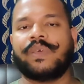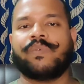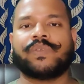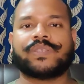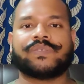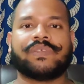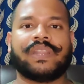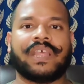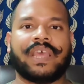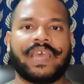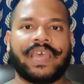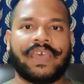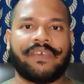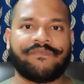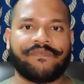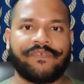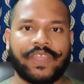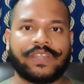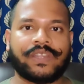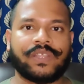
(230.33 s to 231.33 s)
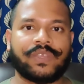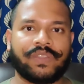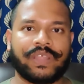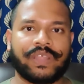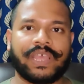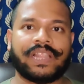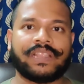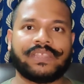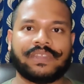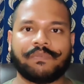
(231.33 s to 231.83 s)
विच विल अफेक्ट योर
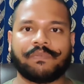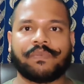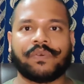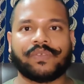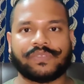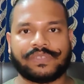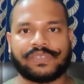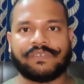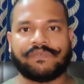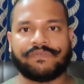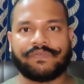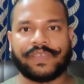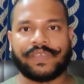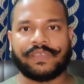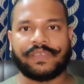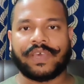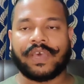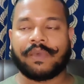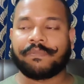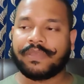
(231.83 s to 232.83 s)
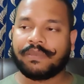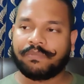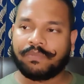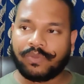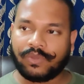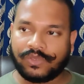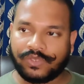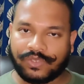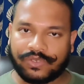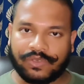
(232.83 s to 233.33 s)
हेल्थ इन अ पॉजिटिव वे आपके
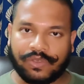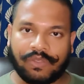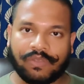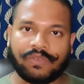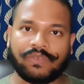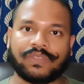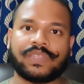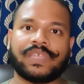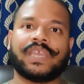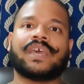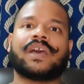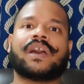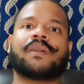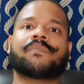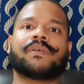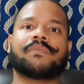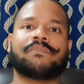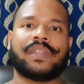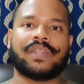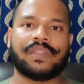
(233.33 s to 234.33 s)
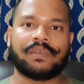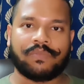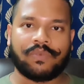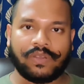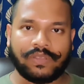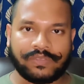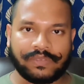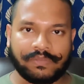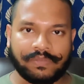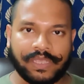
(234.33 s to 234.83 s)
बोन स्ट्रांग होते हैं आपका
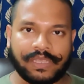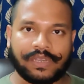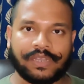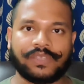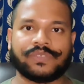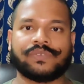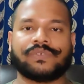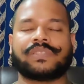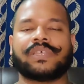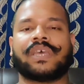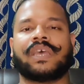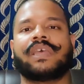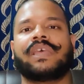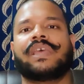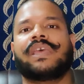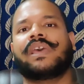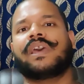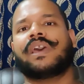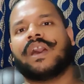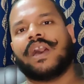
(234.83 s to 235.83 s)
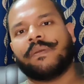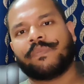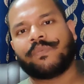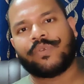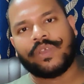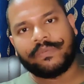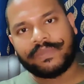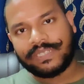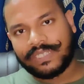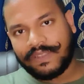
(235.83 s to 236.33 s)
मेटाबॉलिज्म इंक्रीज होता है आप
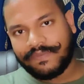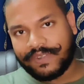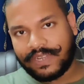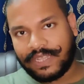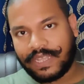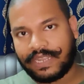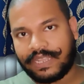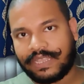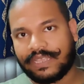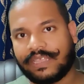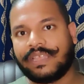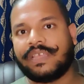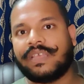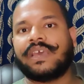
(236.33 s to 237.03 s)
कोई भी शिफ्ट करें